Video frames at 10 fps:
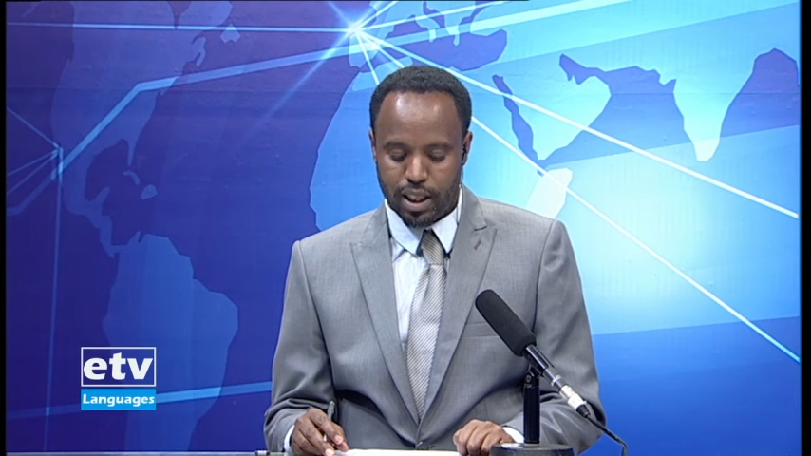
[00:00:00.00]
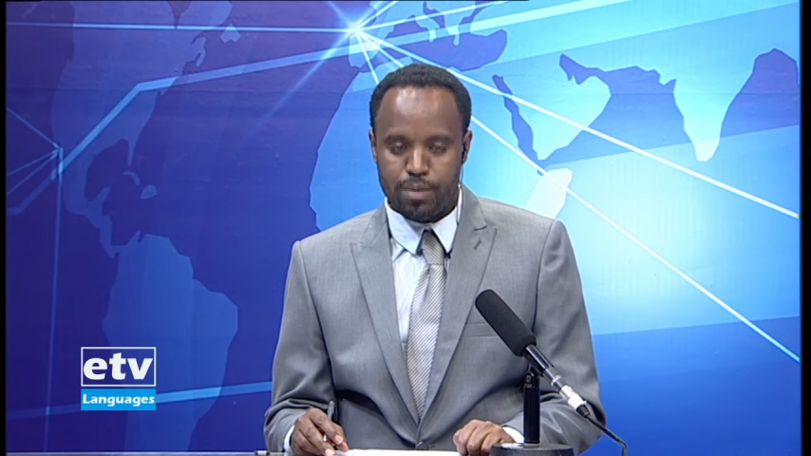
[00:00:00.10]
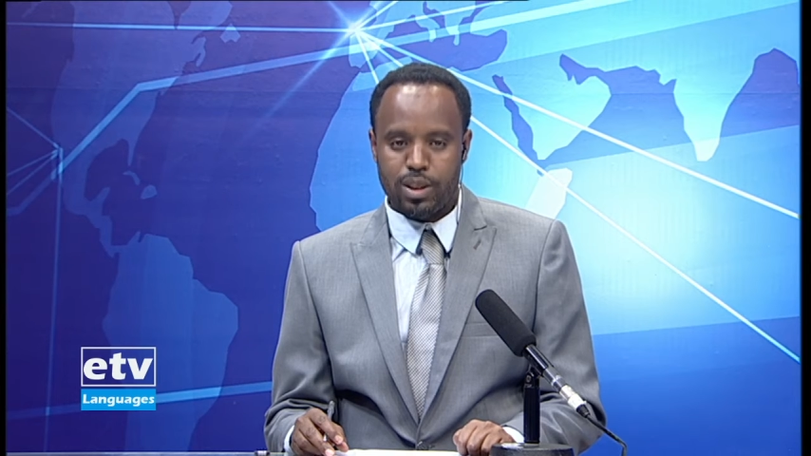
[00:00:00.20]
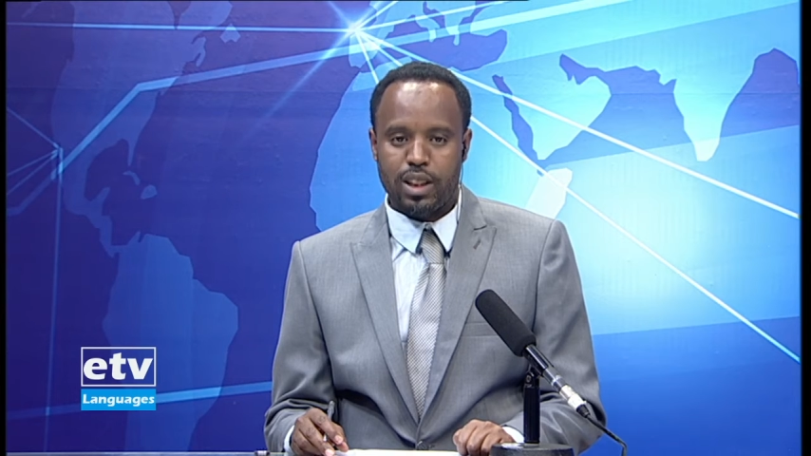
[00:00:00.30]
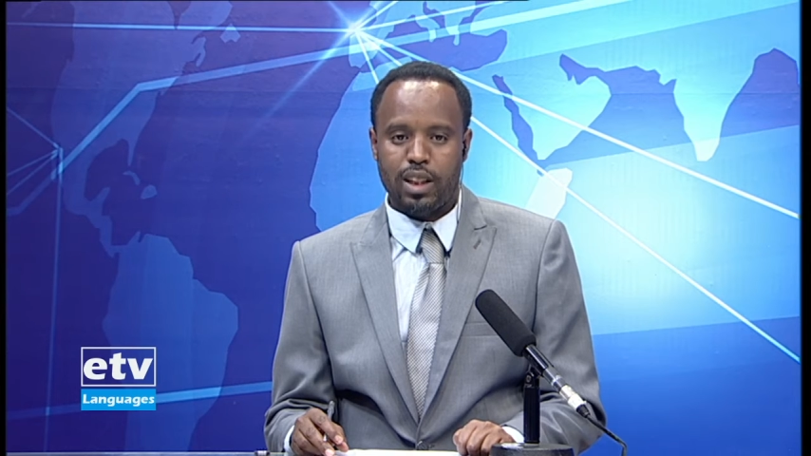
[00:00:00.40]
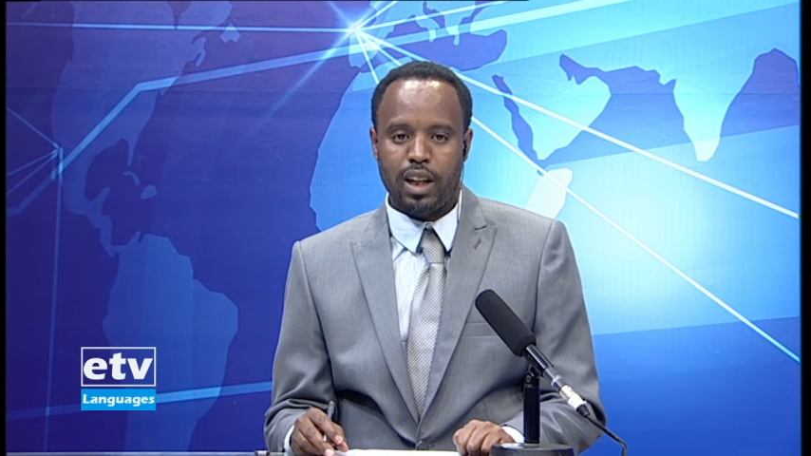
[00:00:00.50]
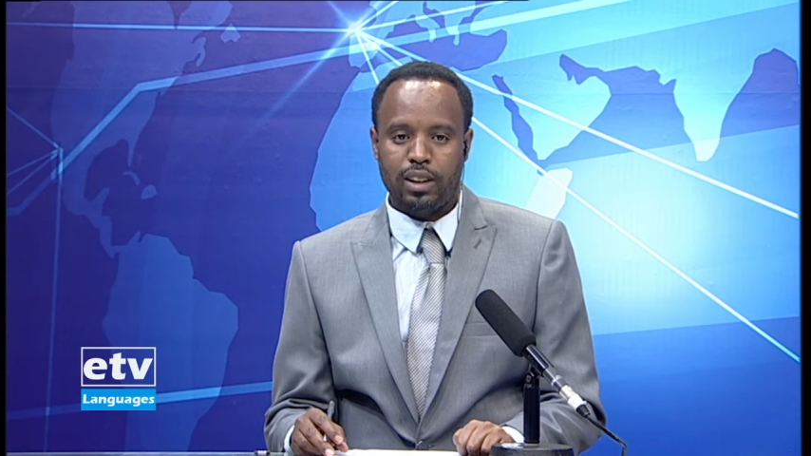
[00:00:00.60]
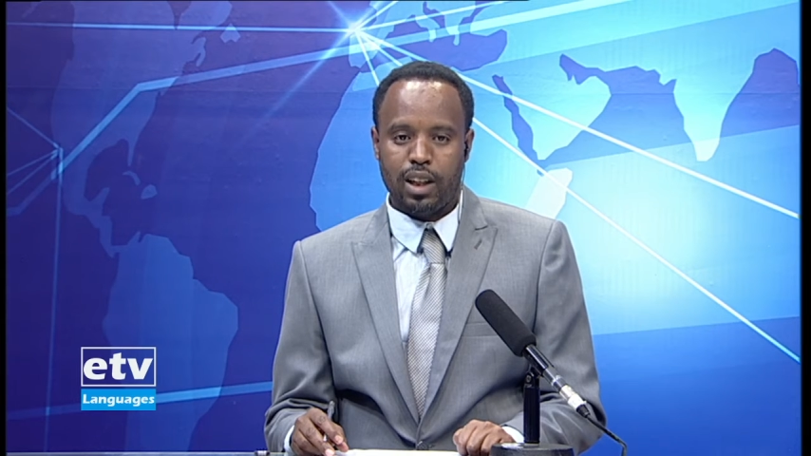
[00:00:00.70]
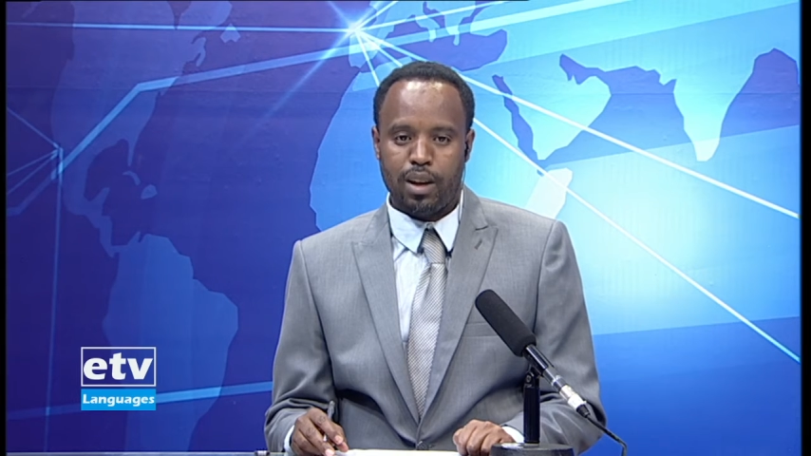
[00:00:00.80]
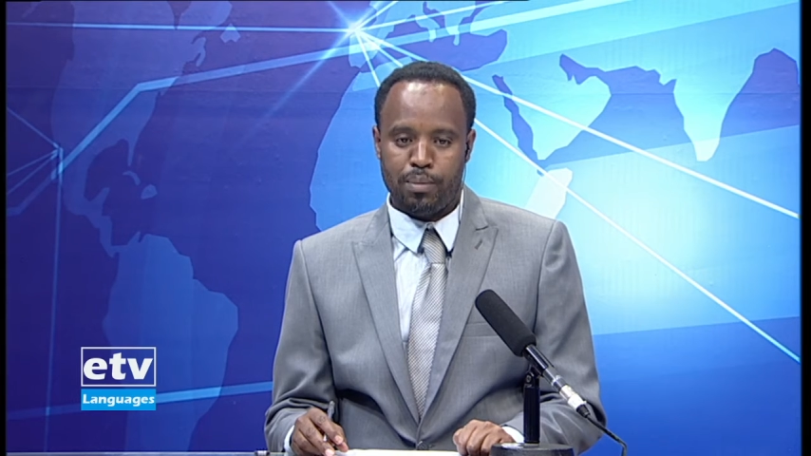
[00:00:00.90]

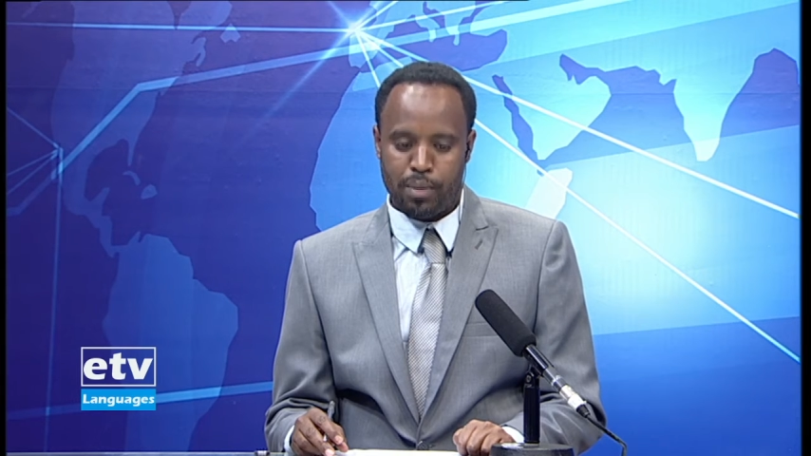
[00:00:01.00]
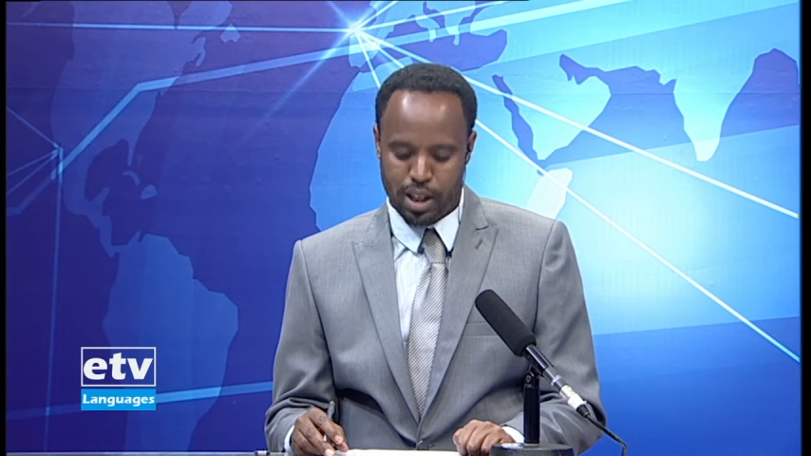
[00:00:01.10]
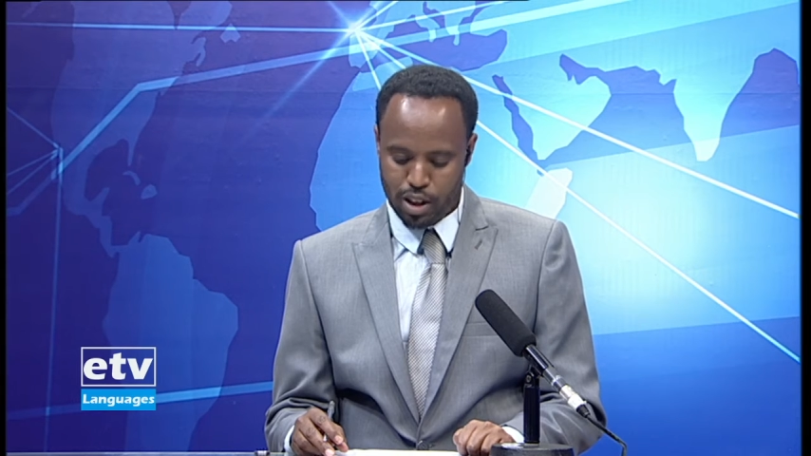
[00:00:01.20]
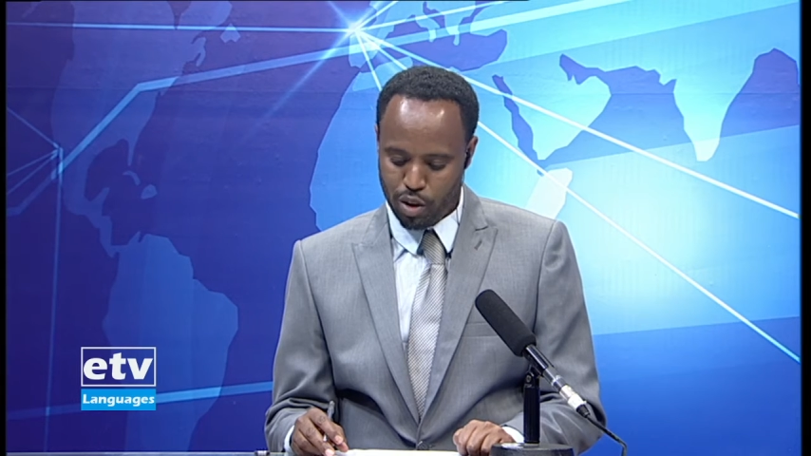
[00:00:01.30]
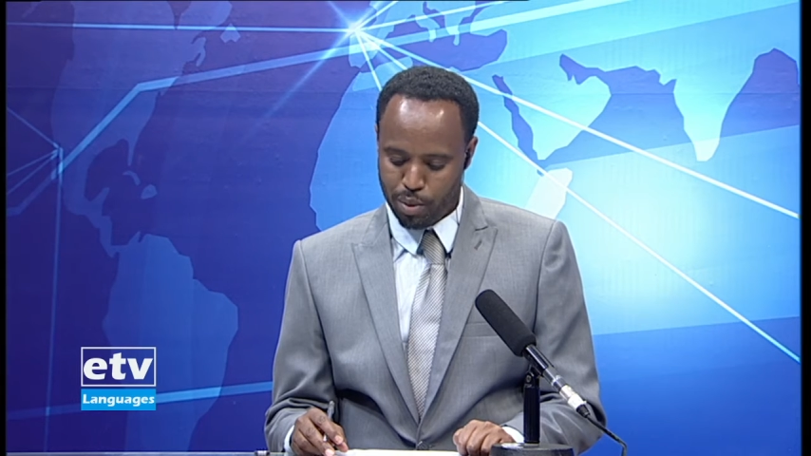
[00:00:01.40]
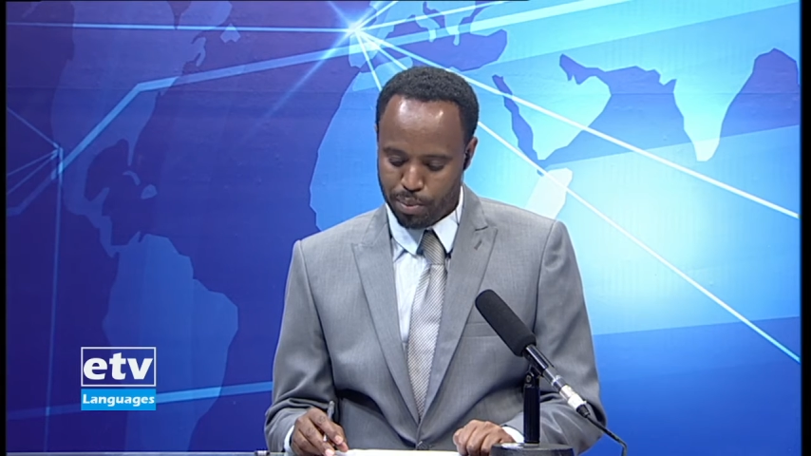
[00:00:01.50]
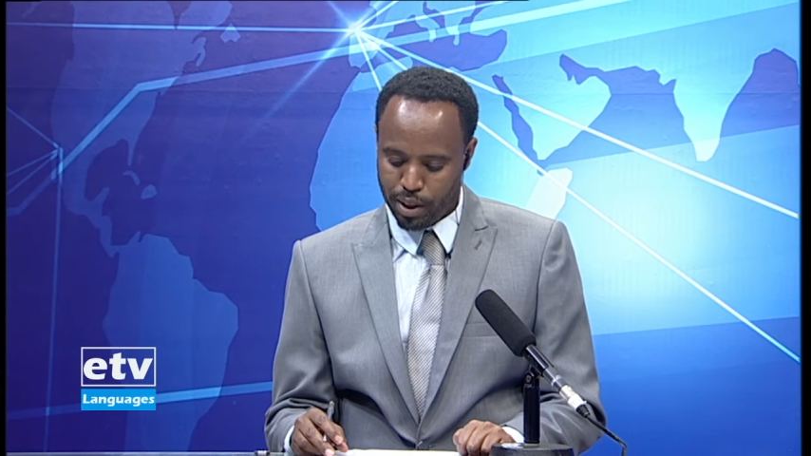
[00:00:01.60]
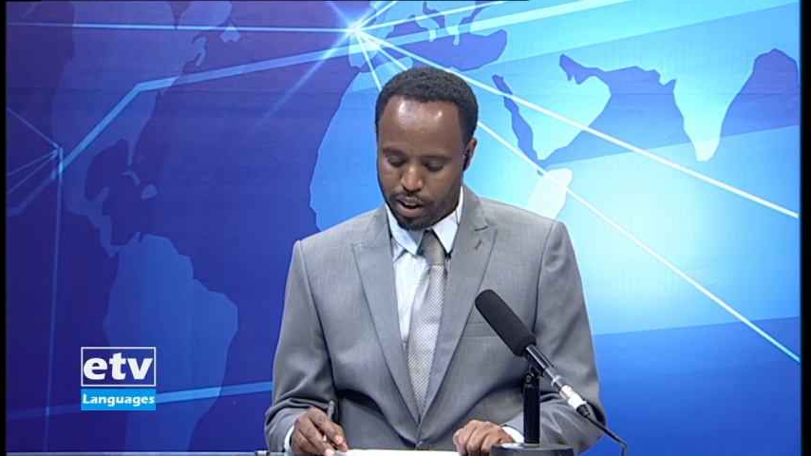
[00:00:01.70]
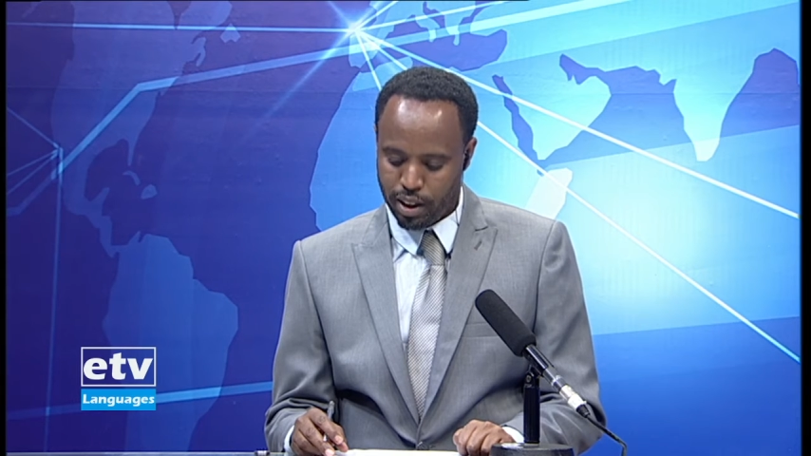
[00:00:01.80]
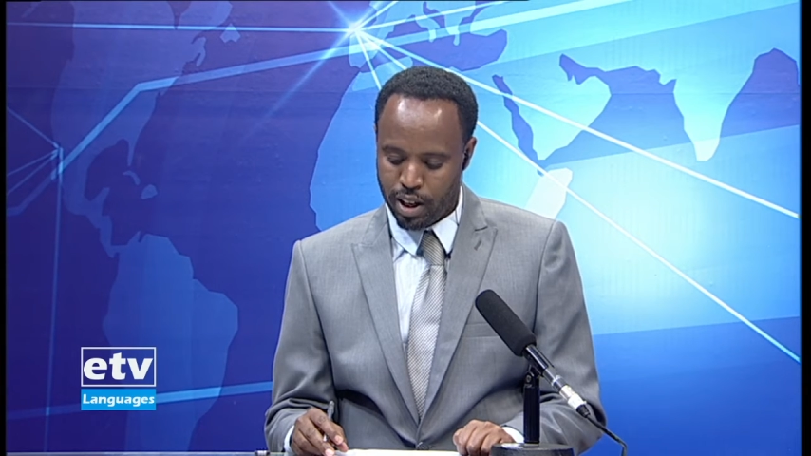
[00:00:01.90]
15 مليون
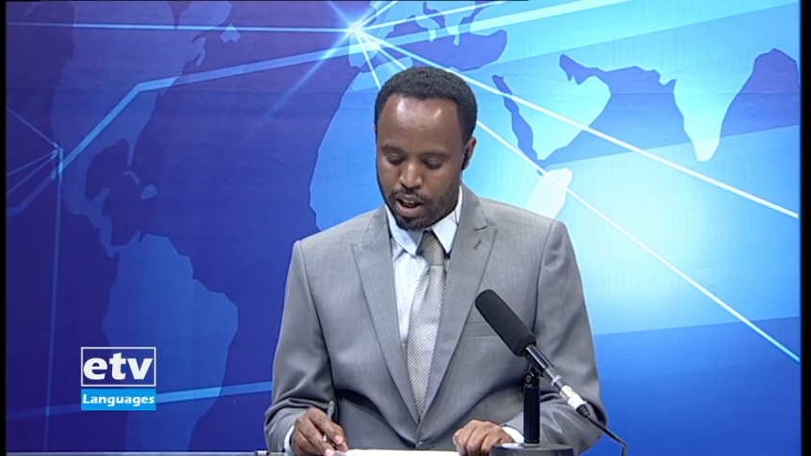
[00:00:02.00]
بر